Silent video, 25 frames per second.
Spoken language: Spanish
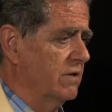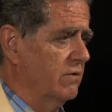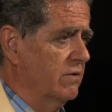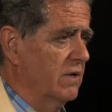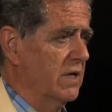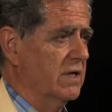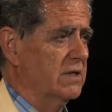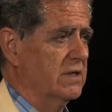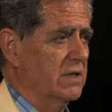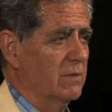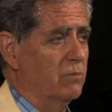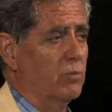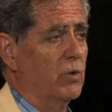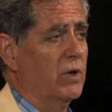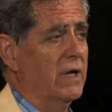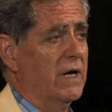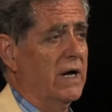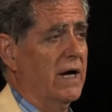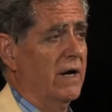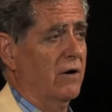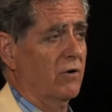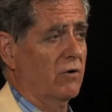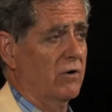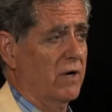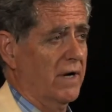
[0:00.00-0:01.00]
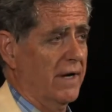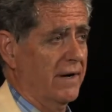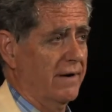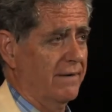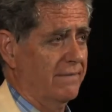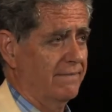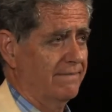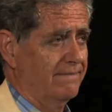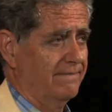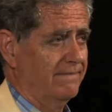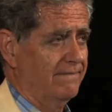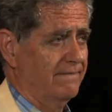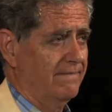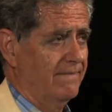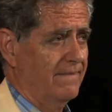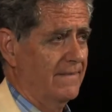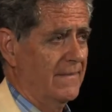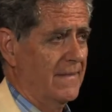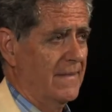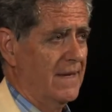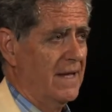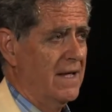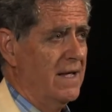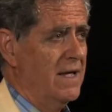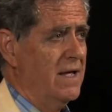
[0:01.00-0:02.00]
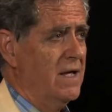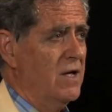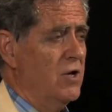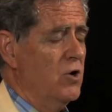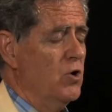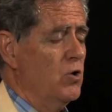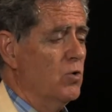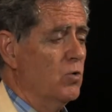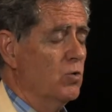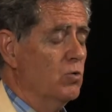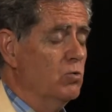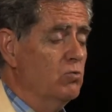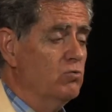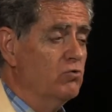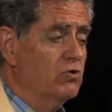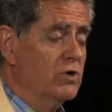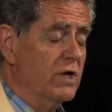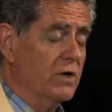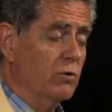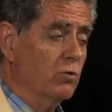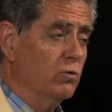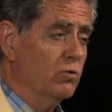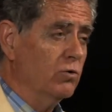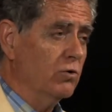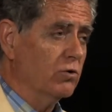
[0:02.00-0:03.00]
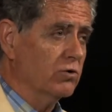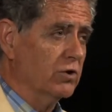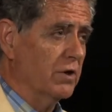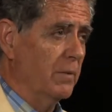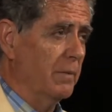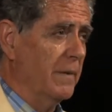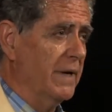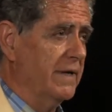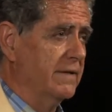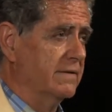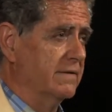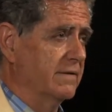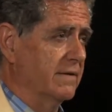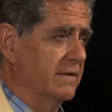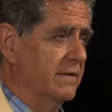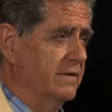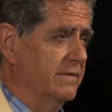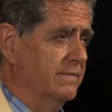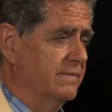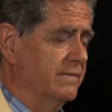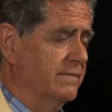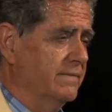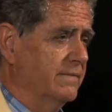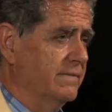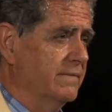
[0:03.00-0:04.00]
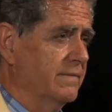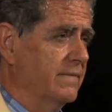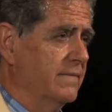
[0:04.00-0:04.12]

de la ciudad se pueden arrojar. Un segundo semestre